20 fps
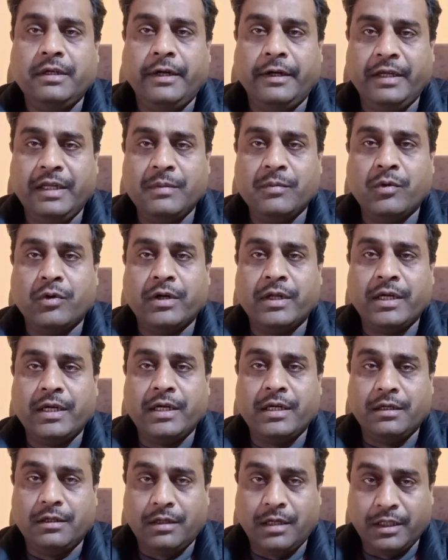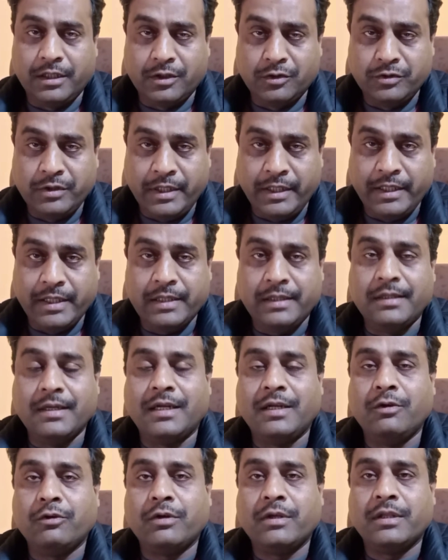हीटिंग मोड है आजकल जो नए ए सी
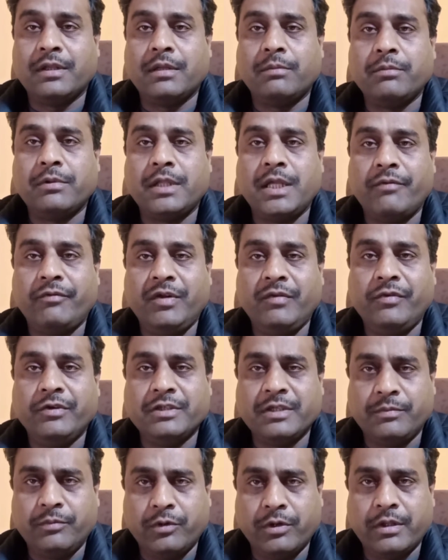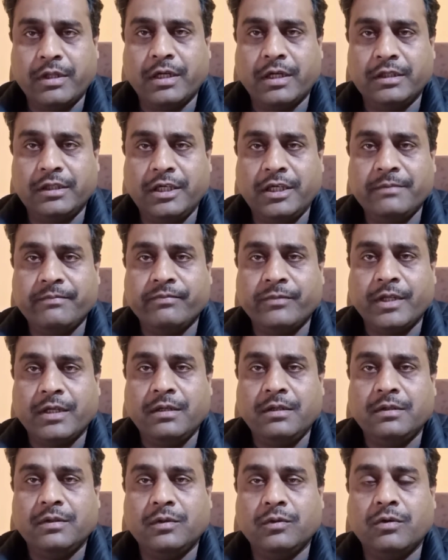आ रहे हैं उनके सब सेफ्टी फीचर बहुत ज़्यादा हैं
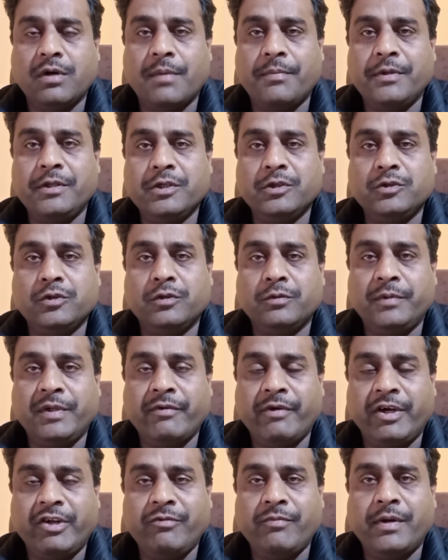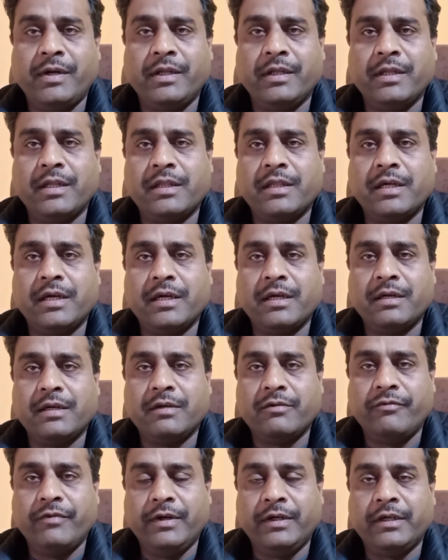तो आपने ये जो प्रिवेंटिव मेंटेनेंस है
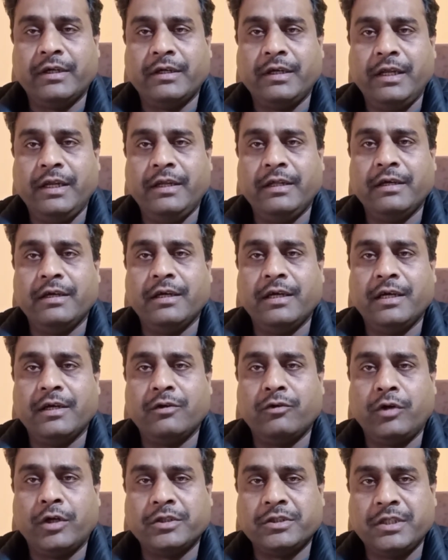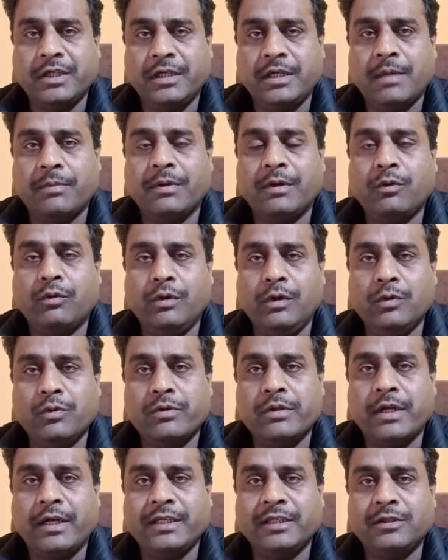फिल्टर क्लीनिंग है कनेक्शन आपके कोई
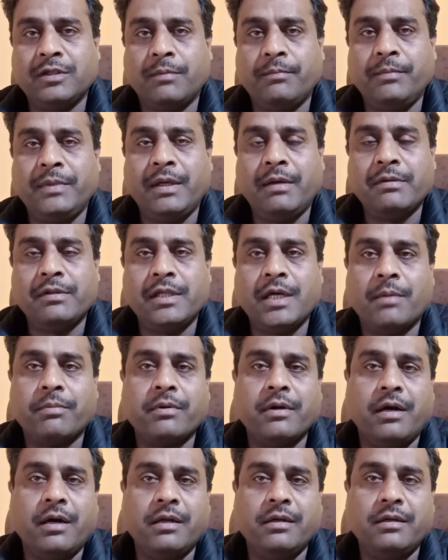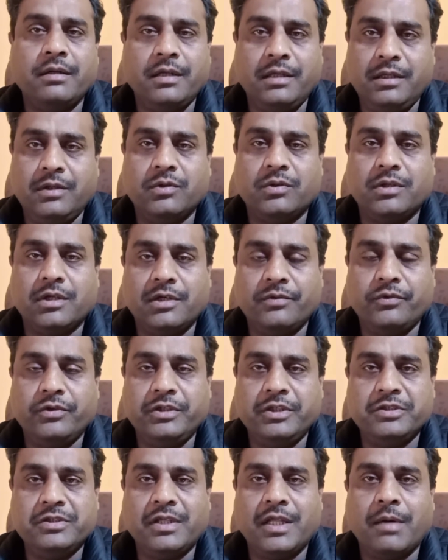लूज़ रह जाए तब भी ए सी आपका ऑन नहीं होता
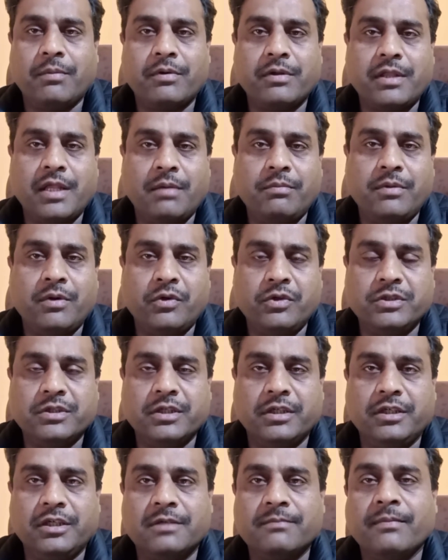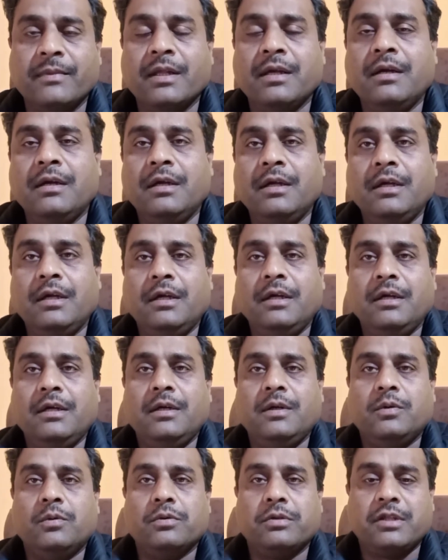तो ये चीज़ आपके जहन में होनी चाहिए
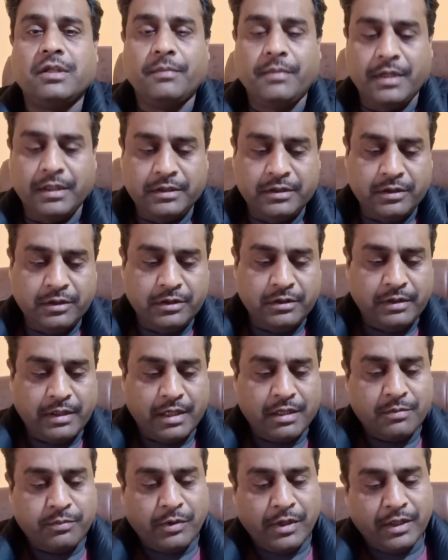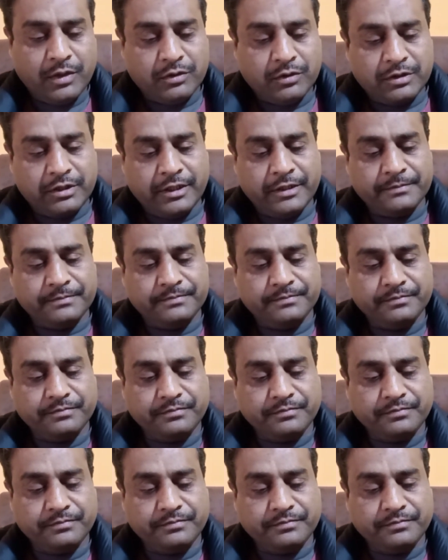उसके बाद नेक्स्ट पॉइंट होता है